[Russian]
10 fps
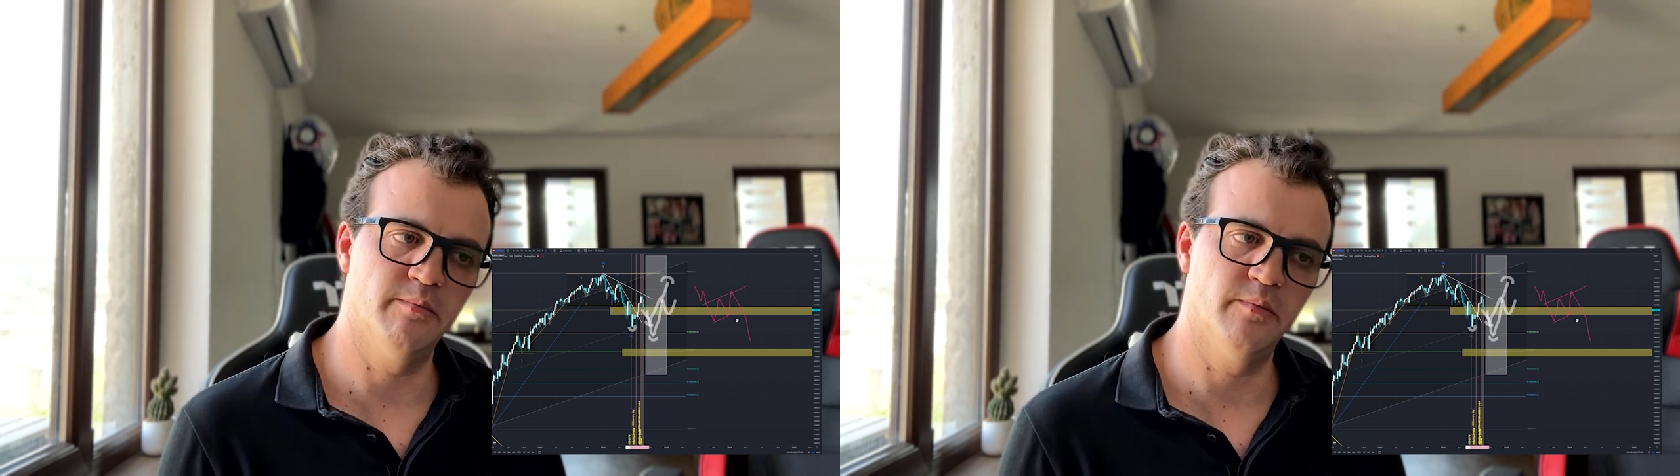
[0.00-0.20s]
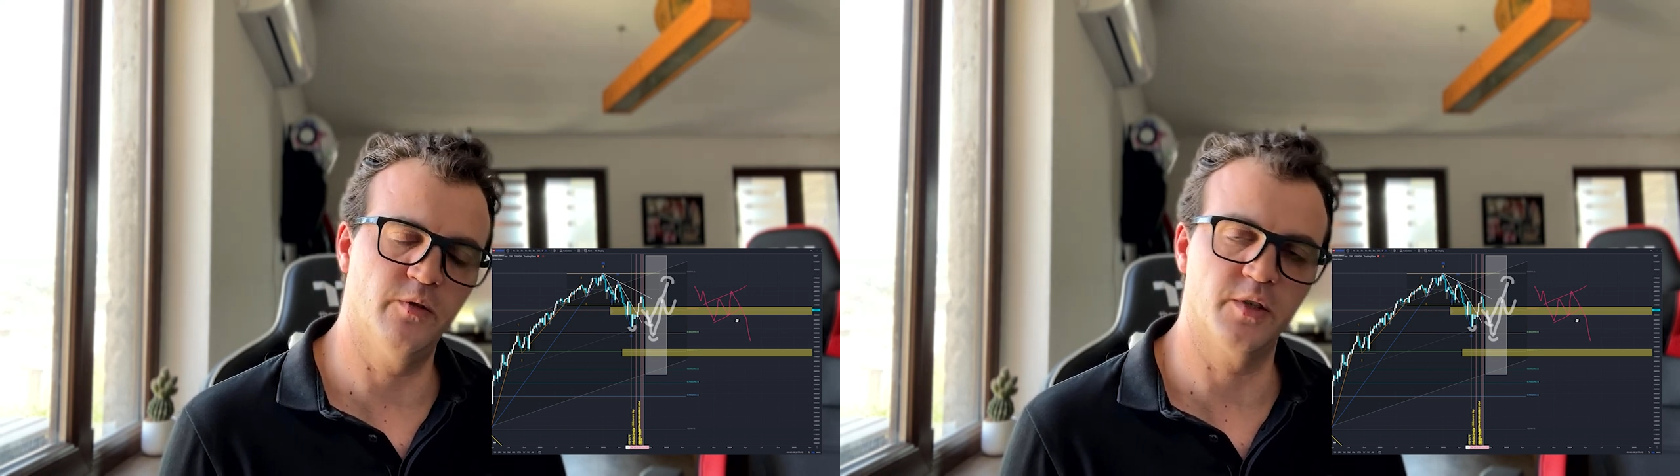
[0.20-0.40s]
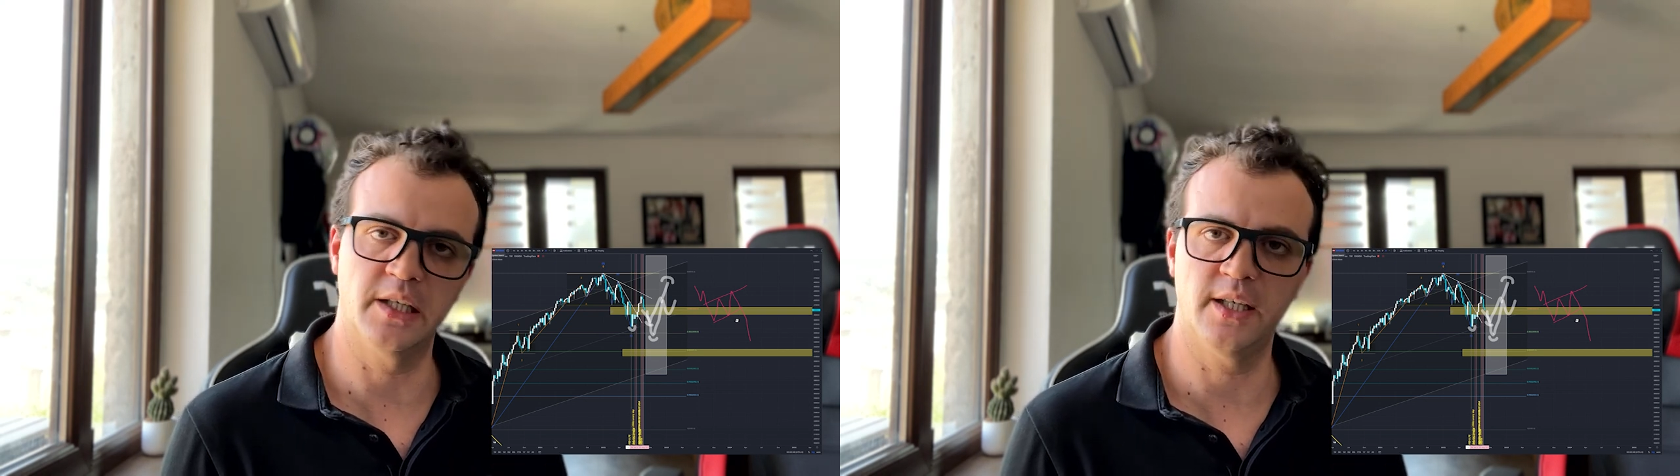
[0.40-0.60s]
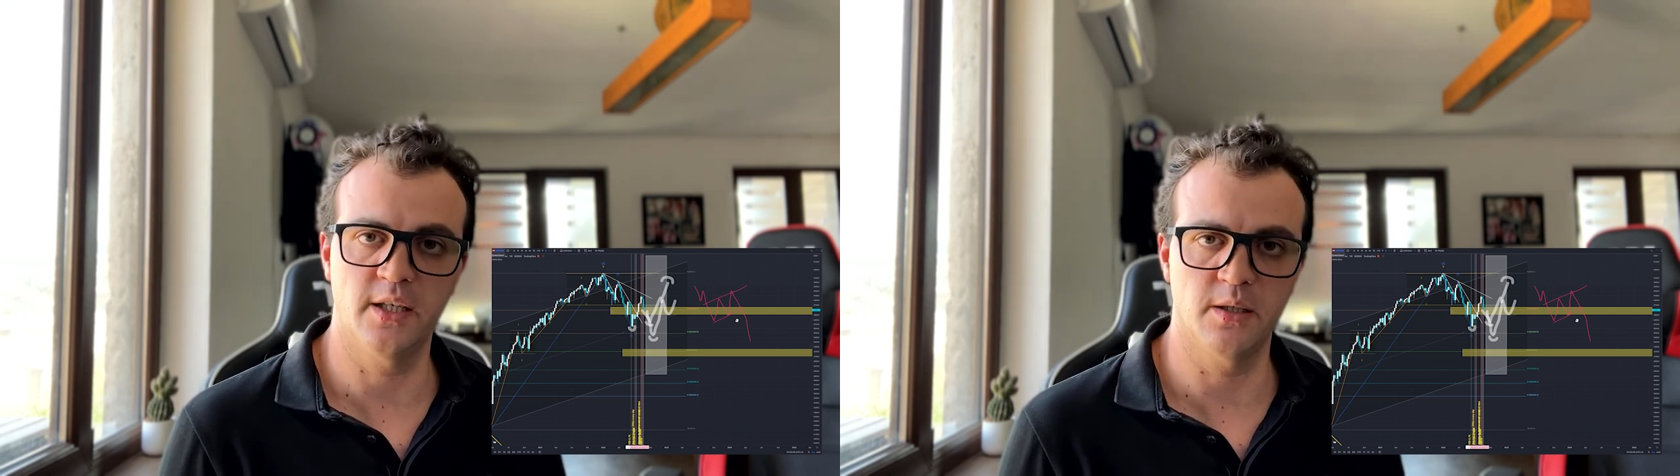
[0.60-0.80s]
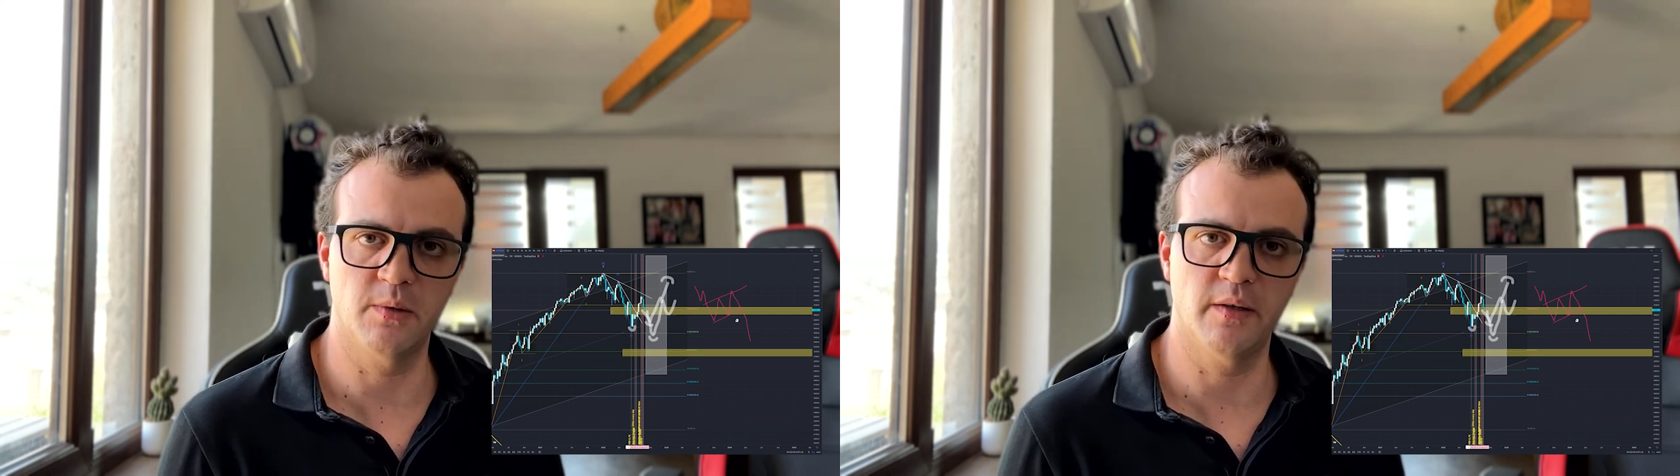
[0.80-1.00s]
в рынке
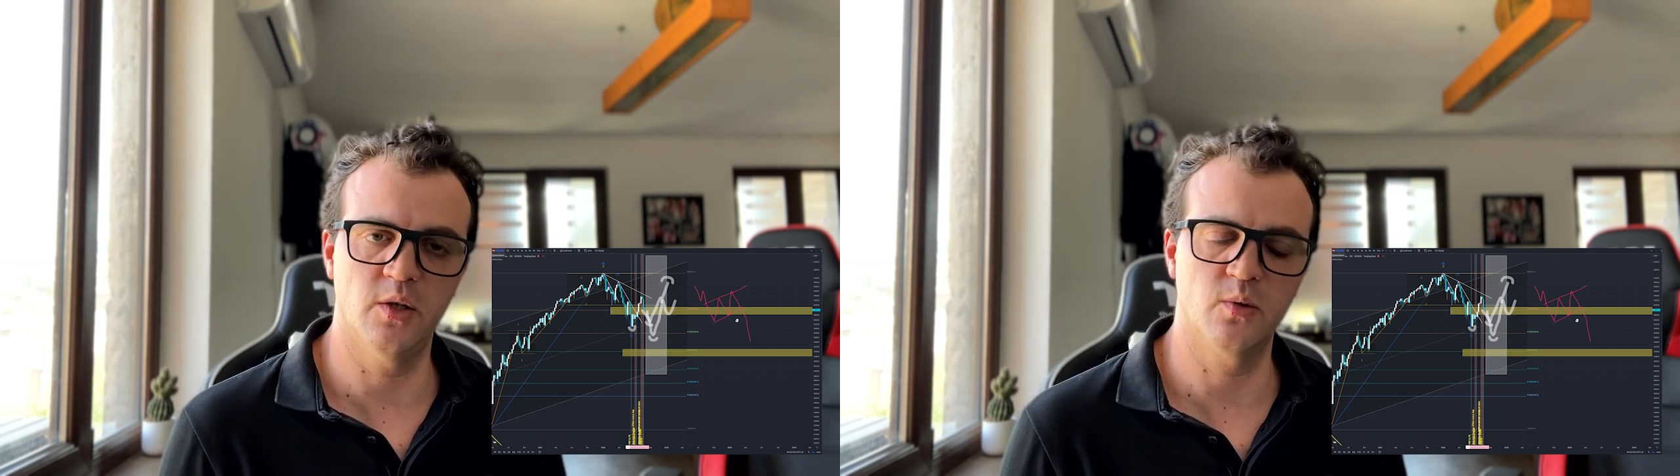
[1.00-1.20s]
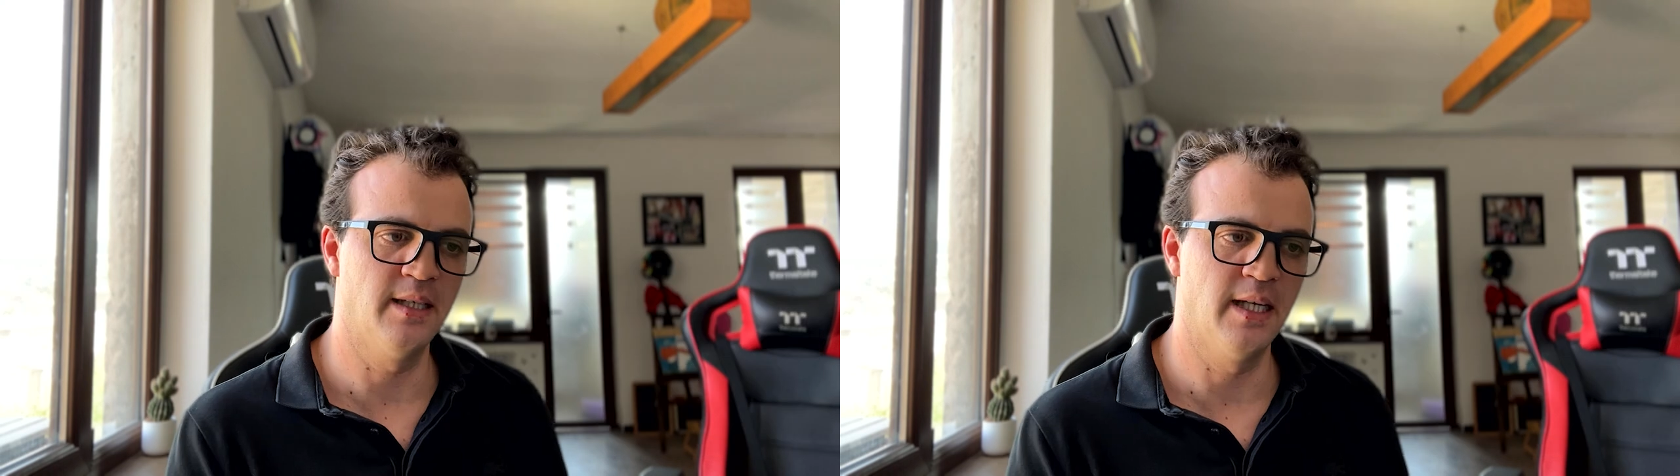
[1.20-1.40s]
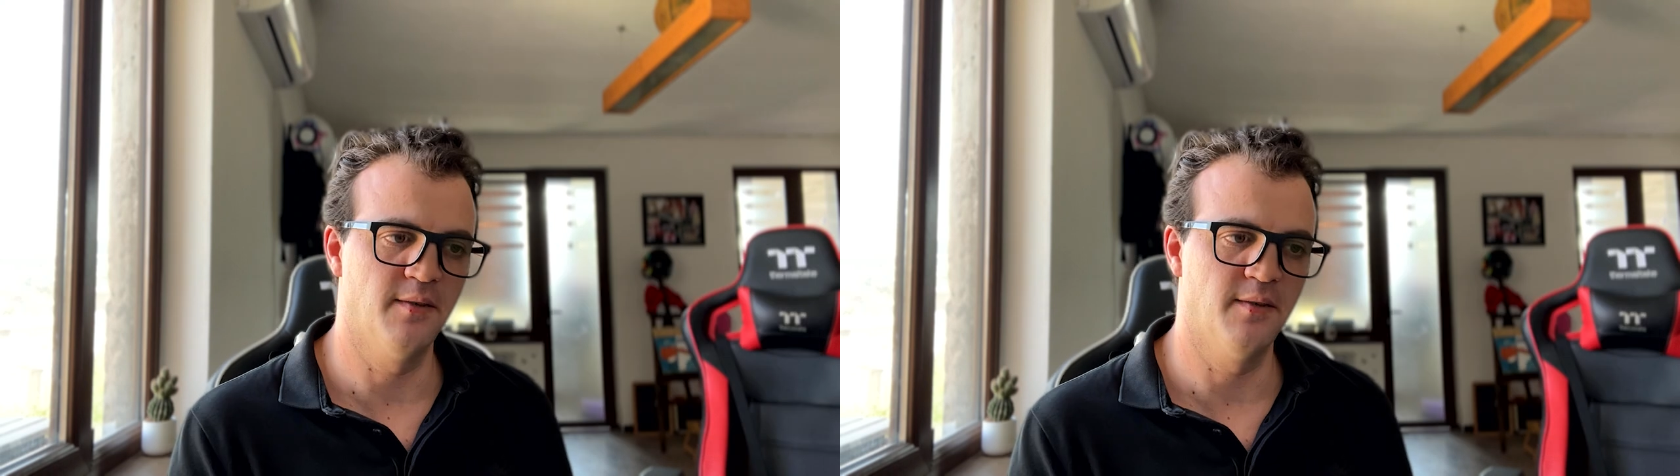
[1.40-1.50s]
криптовалют.